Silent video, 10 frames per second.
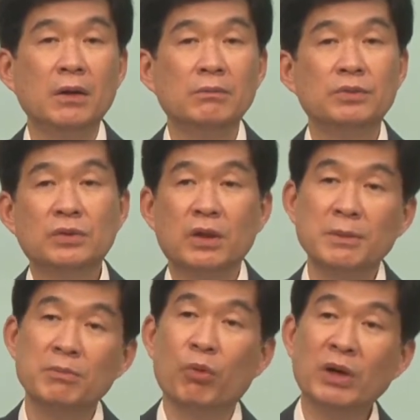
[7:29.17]

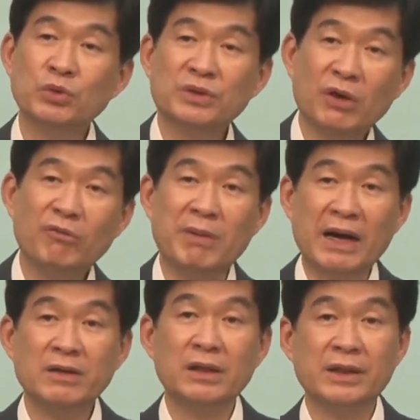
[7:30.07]
물컵이 뭐가 좋다고
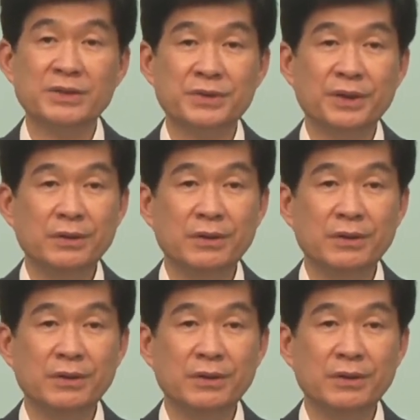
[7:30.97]
말을 하겠어요?